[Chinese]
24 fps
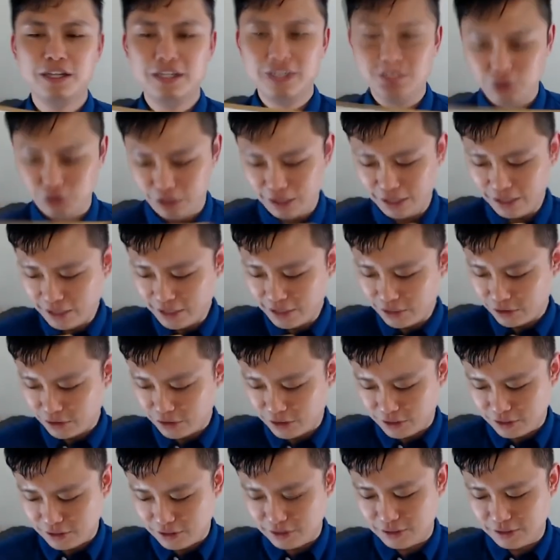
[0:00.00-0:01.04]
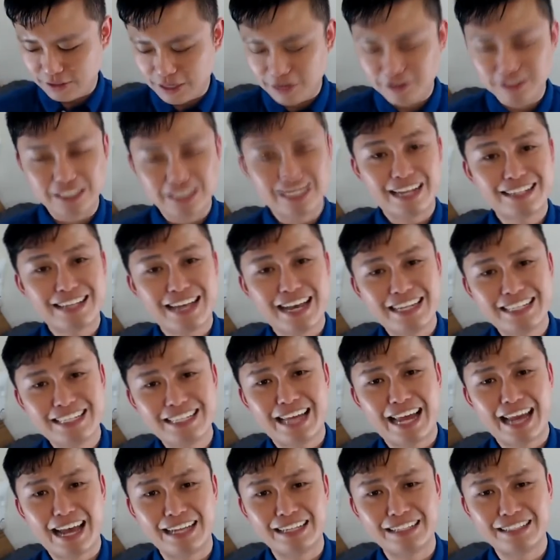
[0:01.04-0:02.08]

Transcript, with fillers: 对，就是邀请大家一起来